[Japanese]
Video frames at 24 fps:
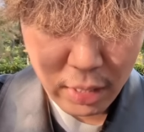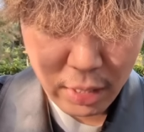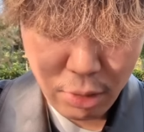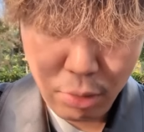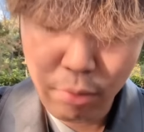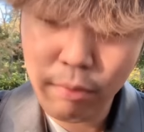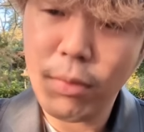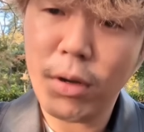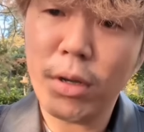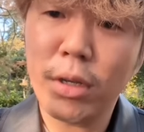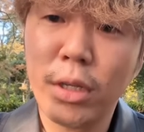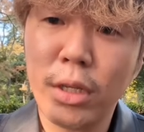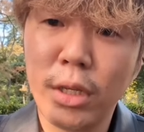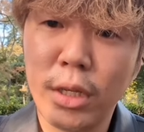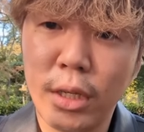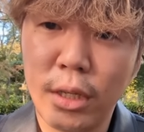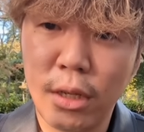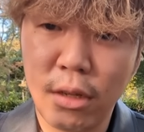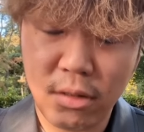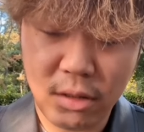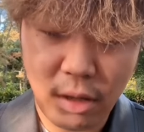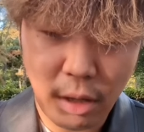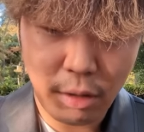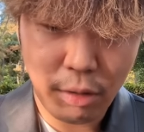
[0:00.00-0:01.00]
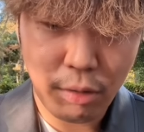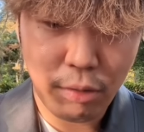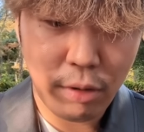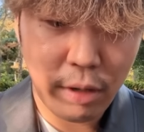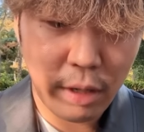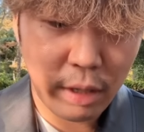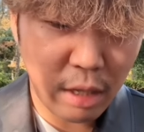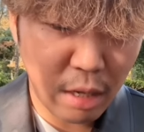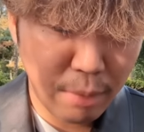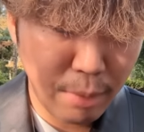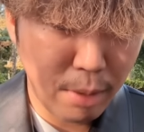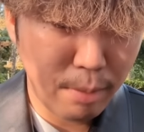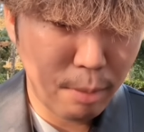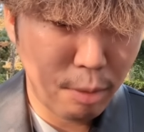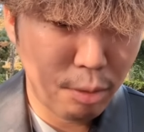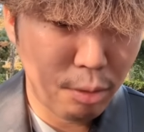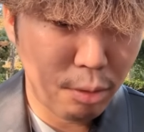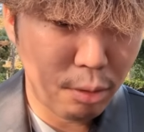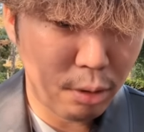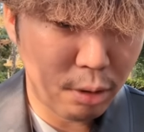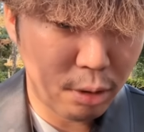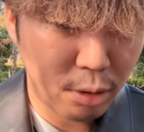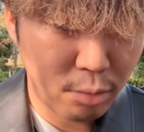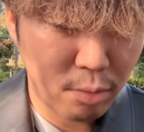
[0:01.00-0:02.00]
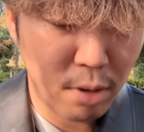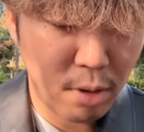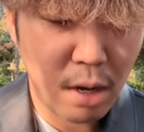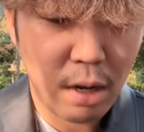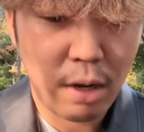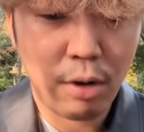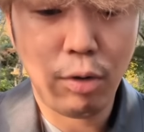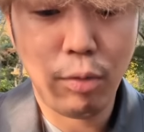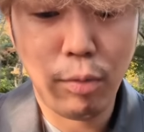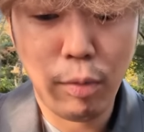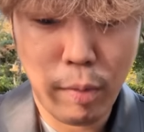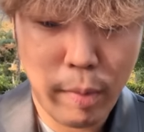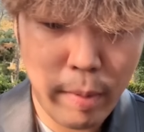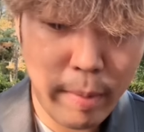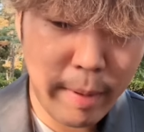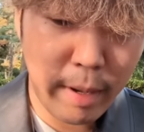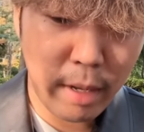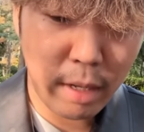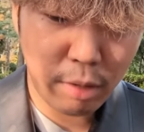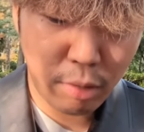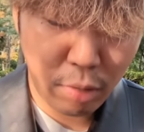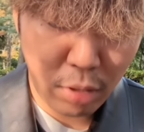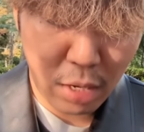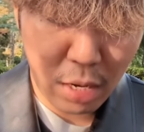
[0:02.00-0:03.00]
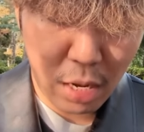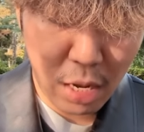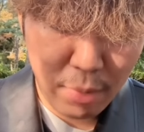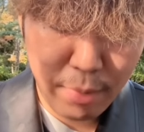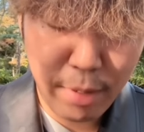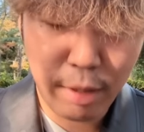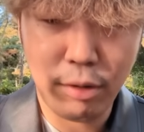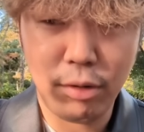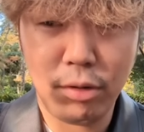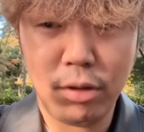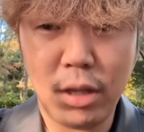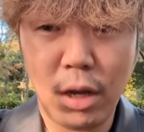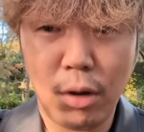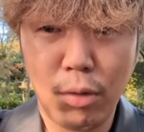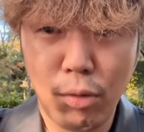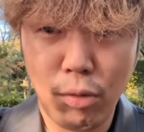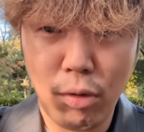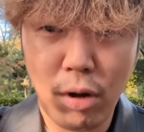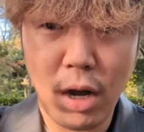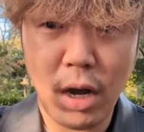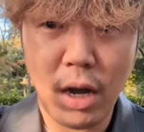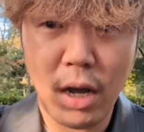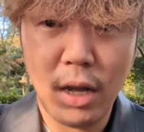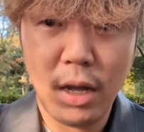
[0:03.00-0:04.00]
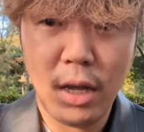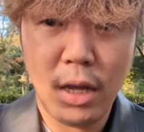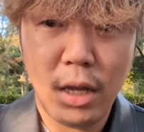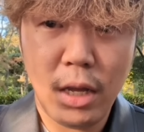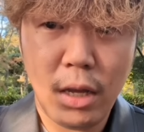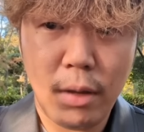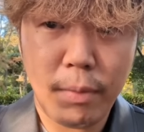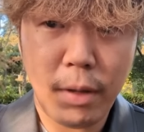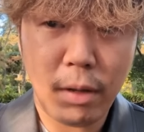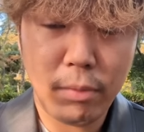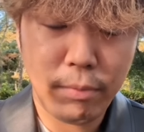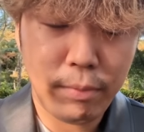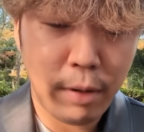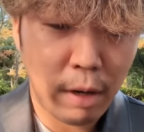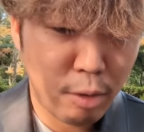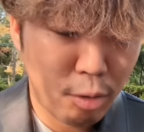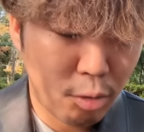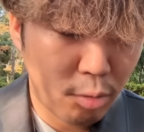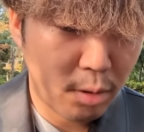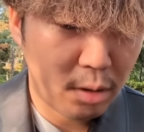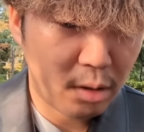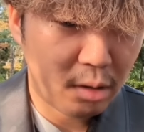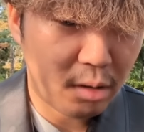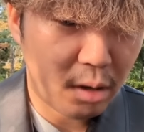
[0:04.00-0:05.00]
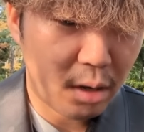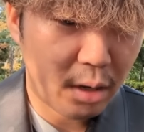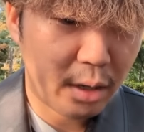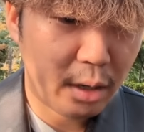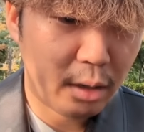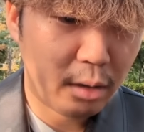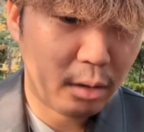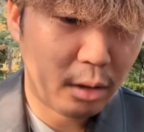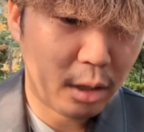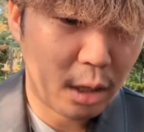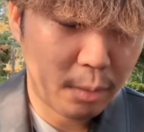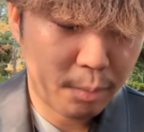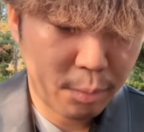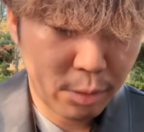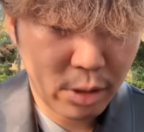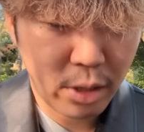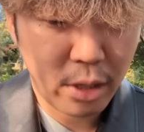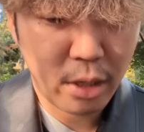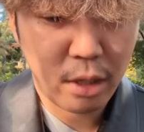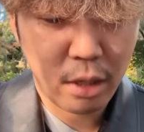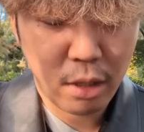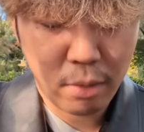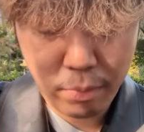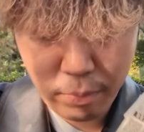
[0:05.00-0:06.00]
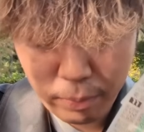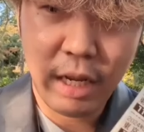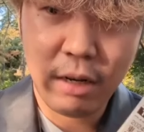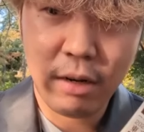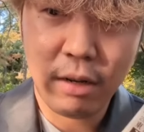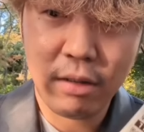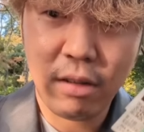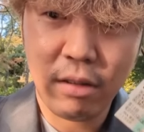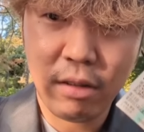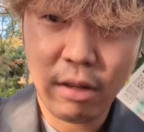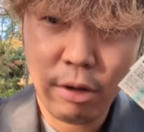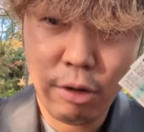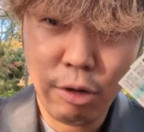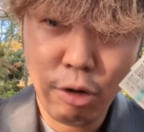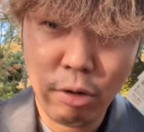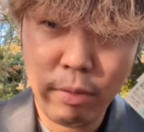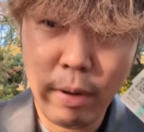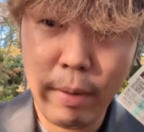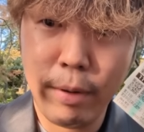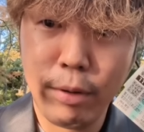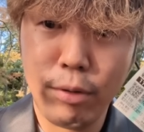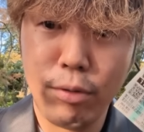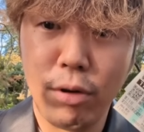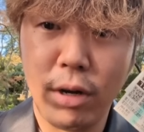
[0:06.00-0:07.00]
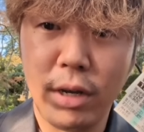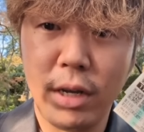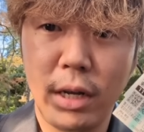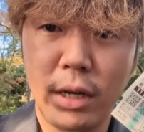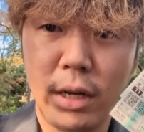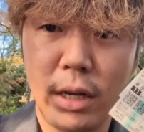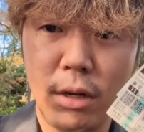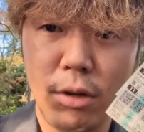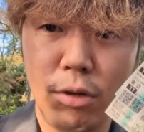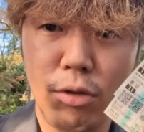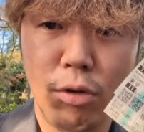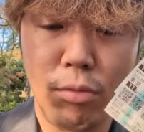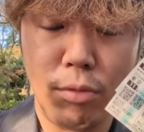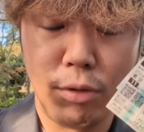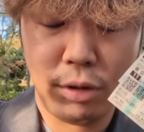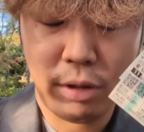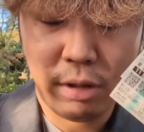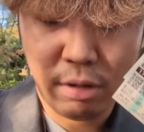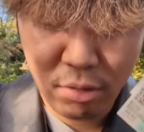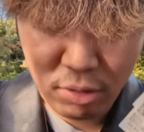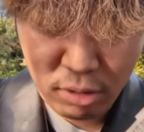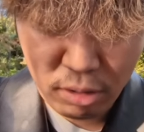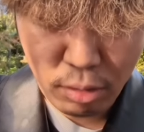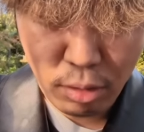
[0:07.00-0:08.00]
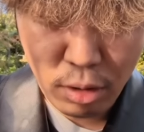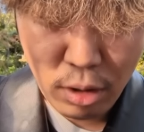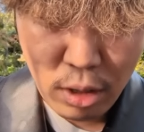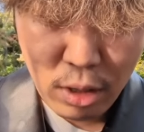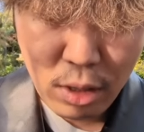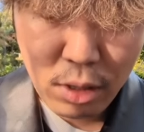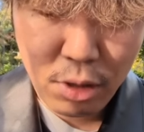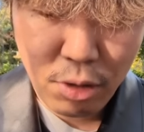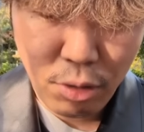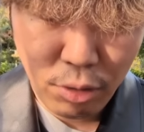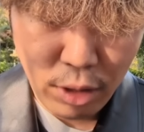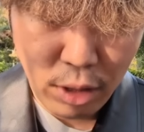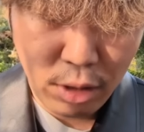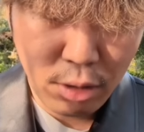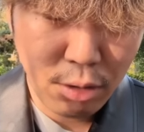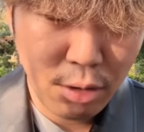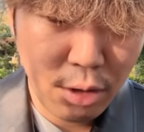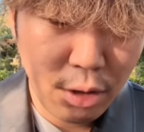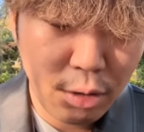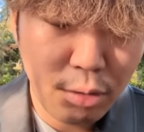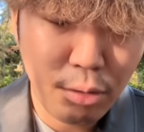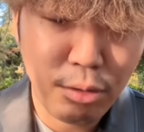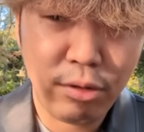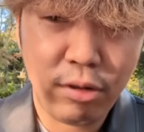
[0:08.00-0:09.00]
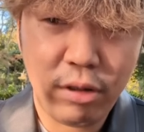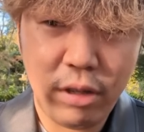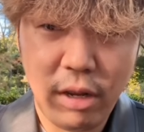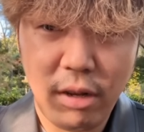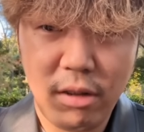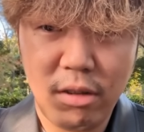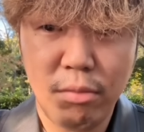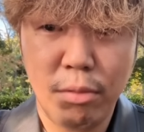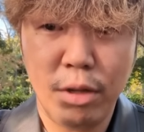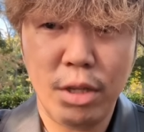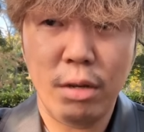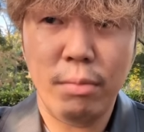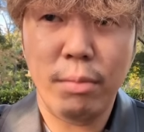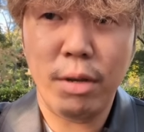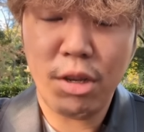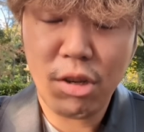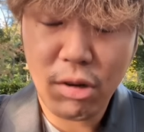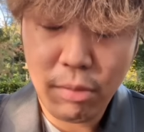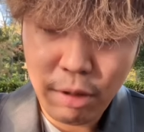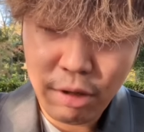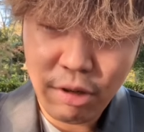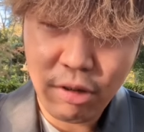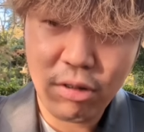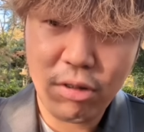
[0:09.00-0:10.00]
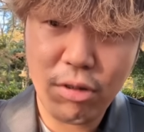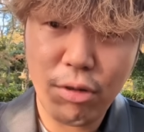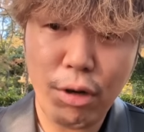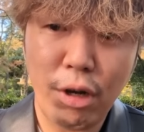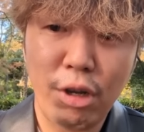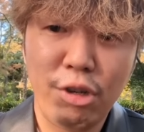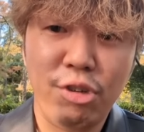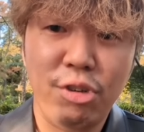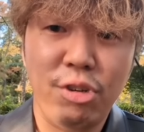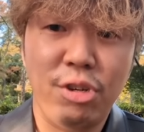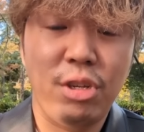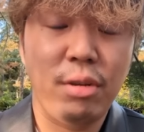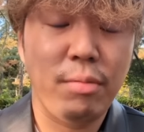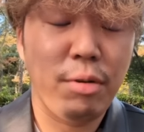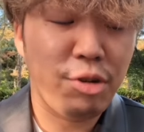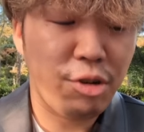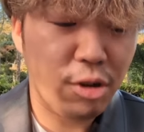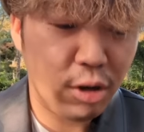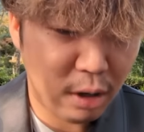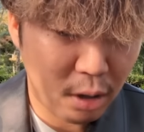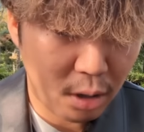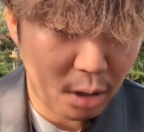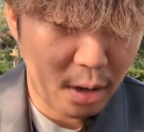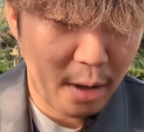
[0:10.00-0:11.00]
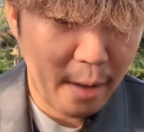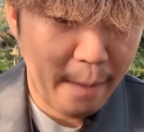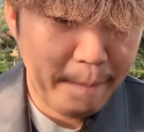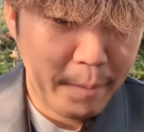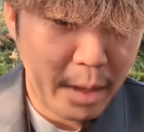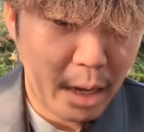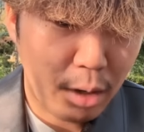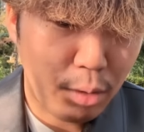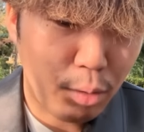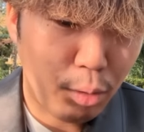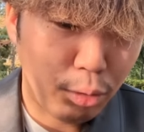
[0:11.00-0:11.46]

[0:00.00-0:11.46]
4番人気ですけど、えー、タマモロックは重馬場とか雨降った方が、え多分パフォーマンス上げるタイプで、で、リールは全然両馬場の方がやれると思ってるんですよ。去年のユニコーンステークスまではめちゃめちゃ強い走りしてましたから、あ